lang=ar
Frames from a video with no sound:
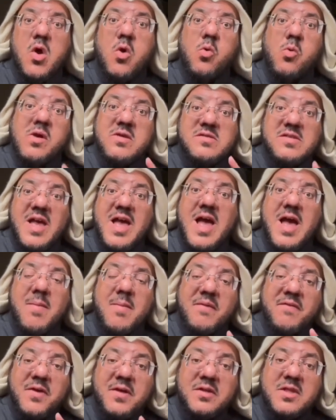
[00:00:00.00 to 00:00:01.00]
وساهم
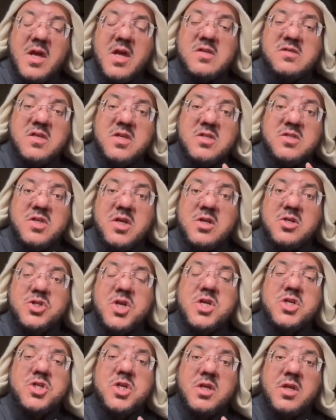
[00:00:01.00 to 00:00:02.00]
في تأسيس
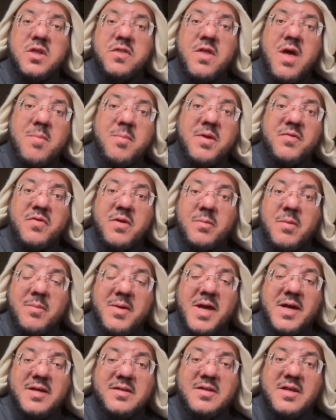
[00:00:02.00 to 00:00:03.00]
الجيش النظامي في
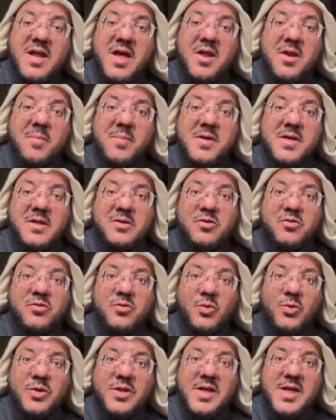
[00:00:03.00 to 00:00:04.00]
المملكة العربية
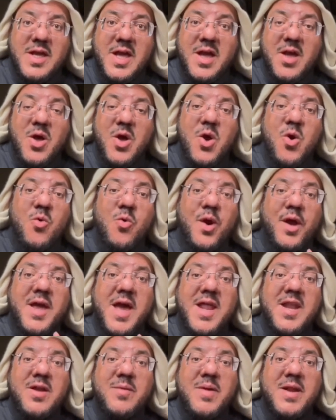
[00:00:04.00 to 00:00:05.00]
السعودية
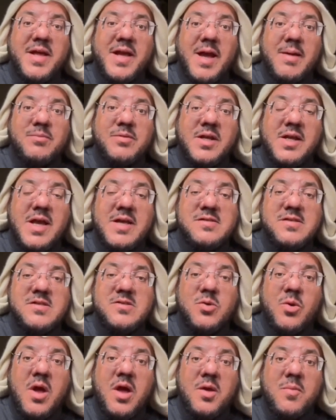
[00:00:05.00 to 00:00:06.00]
وكان الملك عبد العزيز
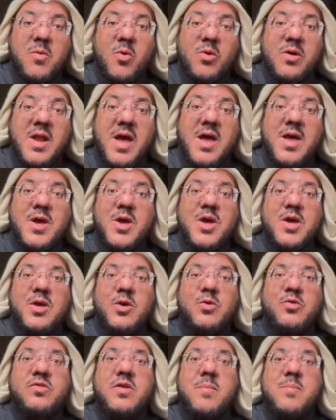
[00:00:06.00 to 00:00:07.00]
رحمه الله
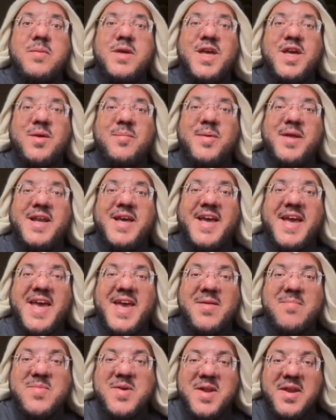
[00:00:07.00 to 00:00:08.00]
يسميه
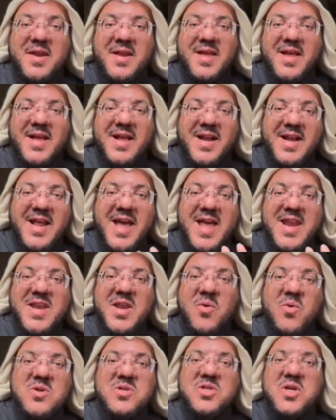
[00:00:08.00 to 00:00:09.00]
بالحيمر لأن
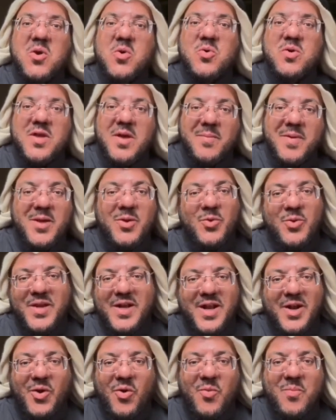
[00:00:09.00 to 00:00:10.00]
وجهه يميل إلى
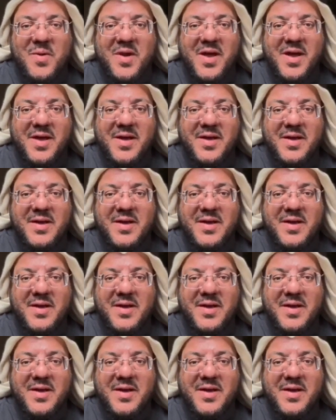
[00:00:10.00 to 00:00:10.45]
الحمرة